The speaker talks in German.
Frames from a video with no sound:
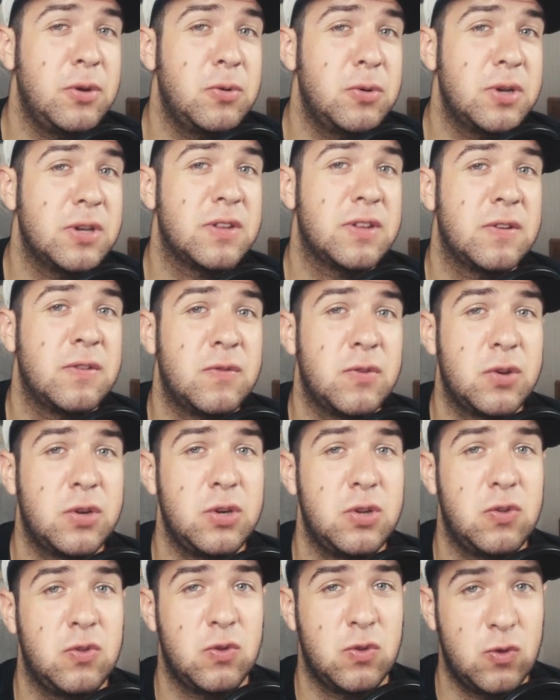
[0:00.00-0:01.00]
Minuten ist dann
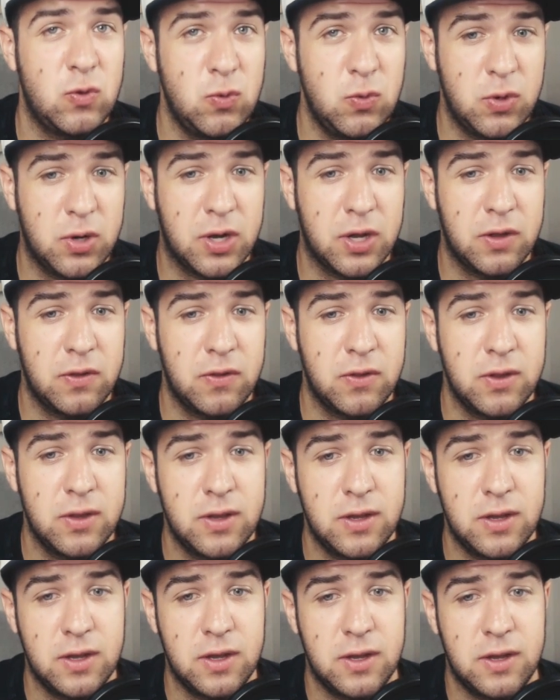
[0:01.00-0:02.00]
wirklich zu krass,
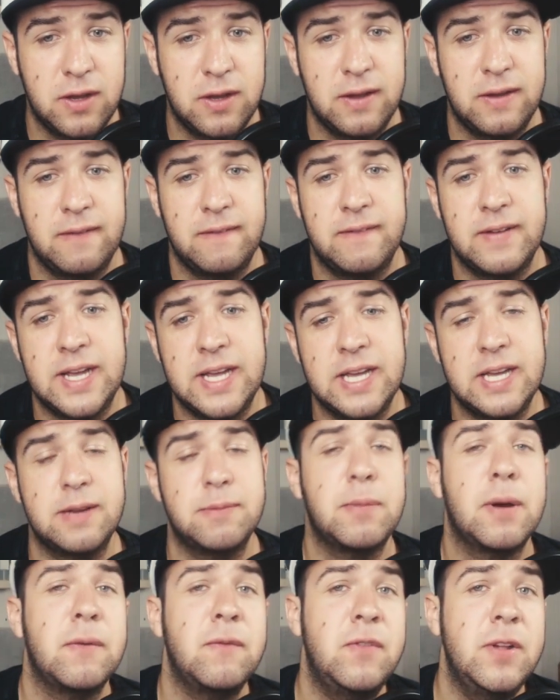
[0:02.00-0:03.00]
weil
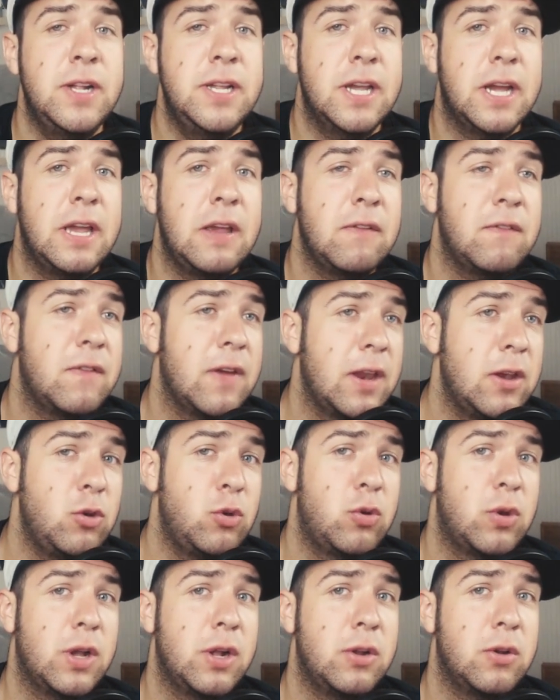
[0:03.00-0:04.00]
man will ja
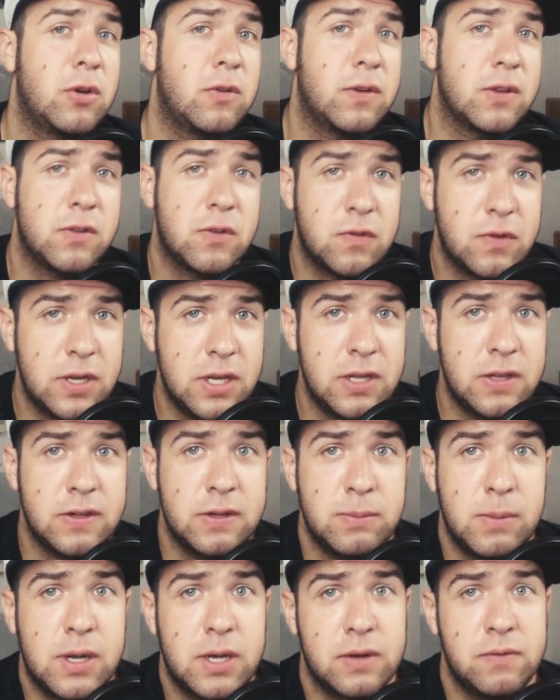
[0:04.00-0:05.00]
eventuell noch was auf der
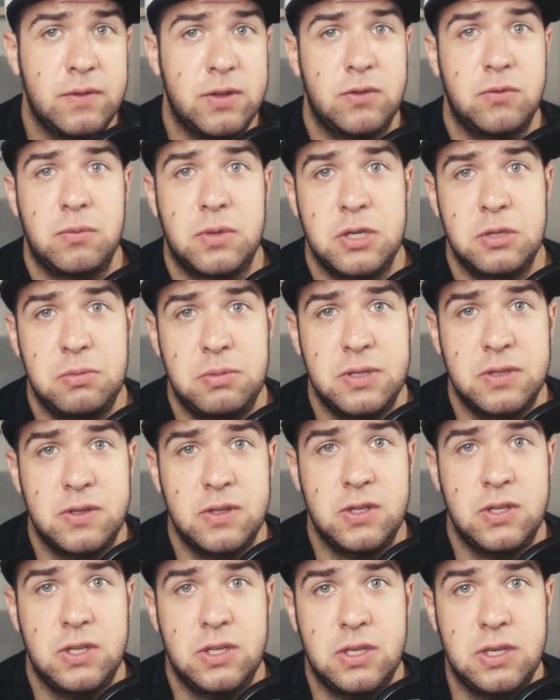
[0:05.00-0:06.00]
Insel machen, wie zum Beispiel
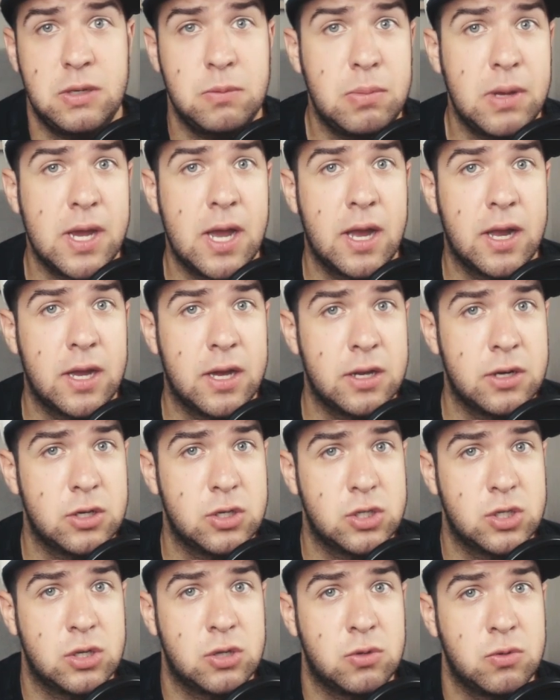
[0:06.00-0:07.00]
sich die Berge
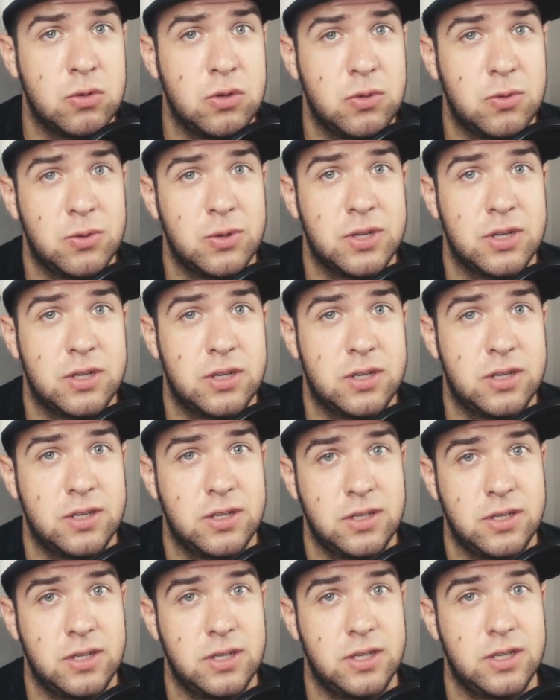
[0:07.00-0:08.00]
anschauen oder
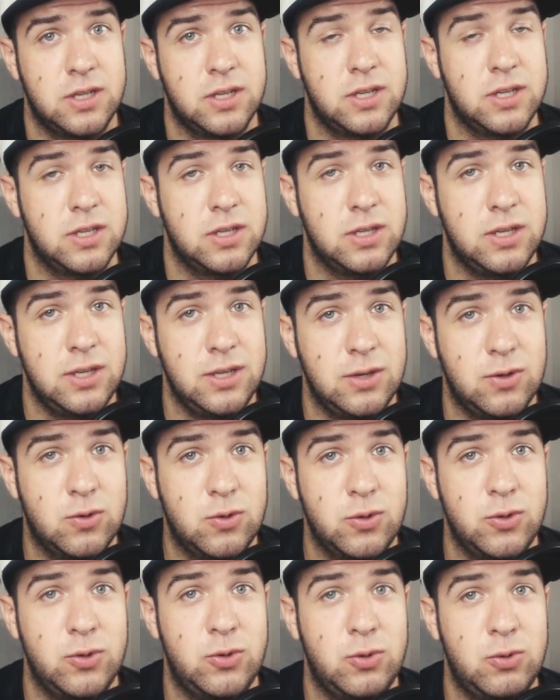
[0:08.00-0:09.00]
die
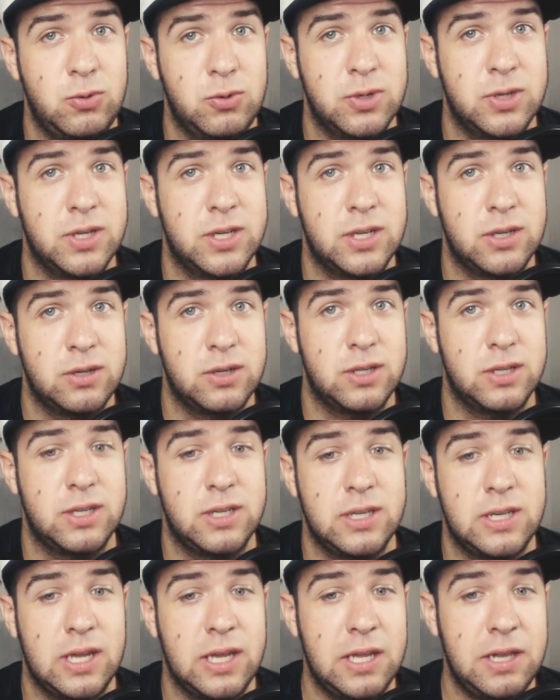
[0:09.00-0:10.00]
Kultur
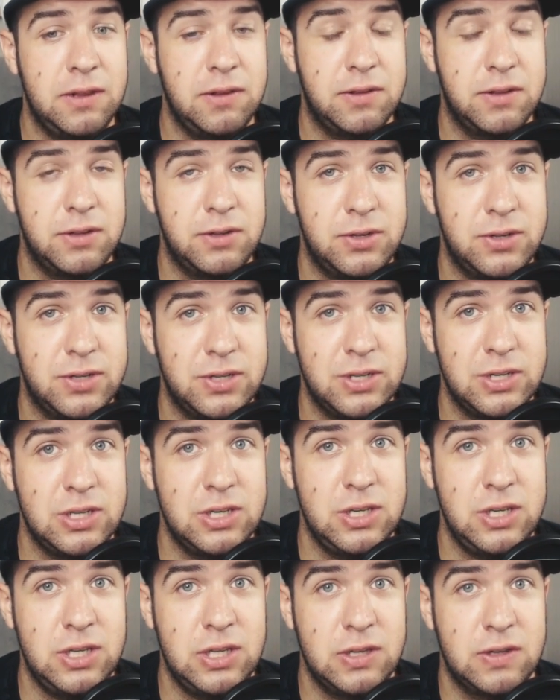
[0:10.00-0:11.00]
der Insel
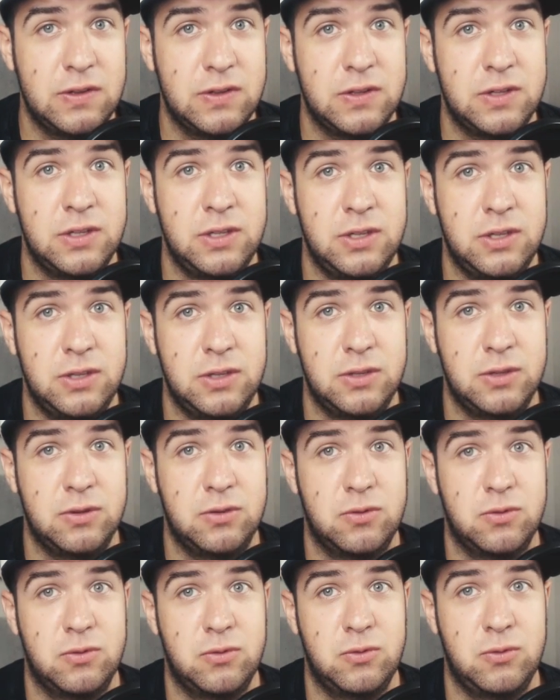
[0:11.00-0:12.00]
genießen
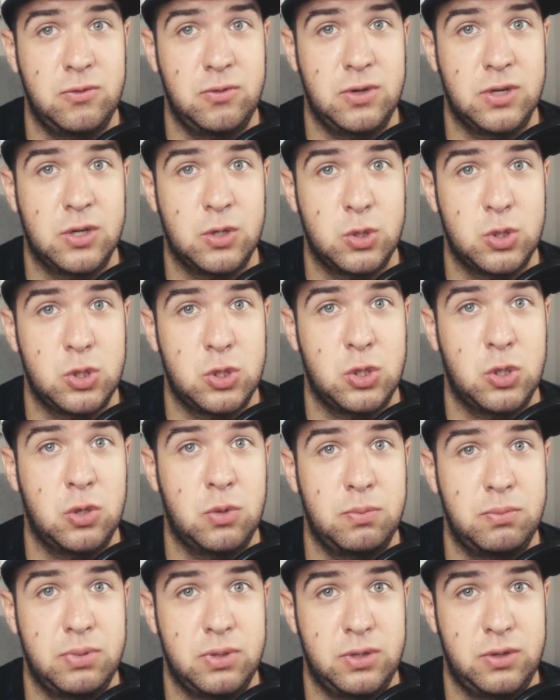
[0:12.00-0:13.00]
oder
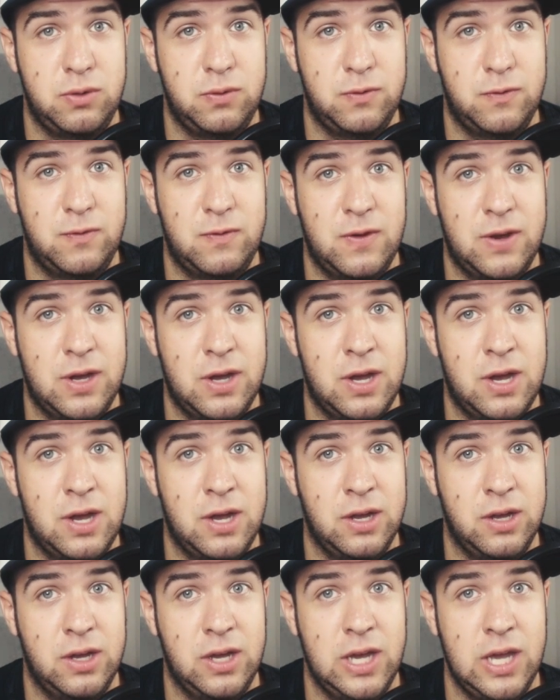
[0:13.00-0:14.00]
shoppen
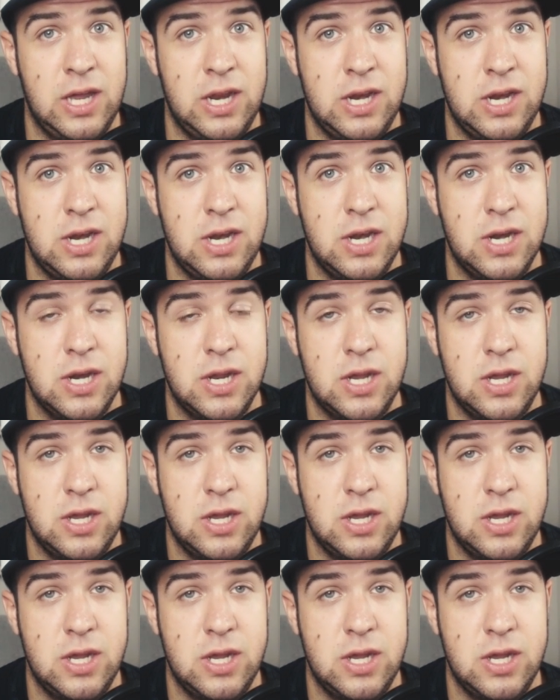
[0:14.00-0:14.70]
fahren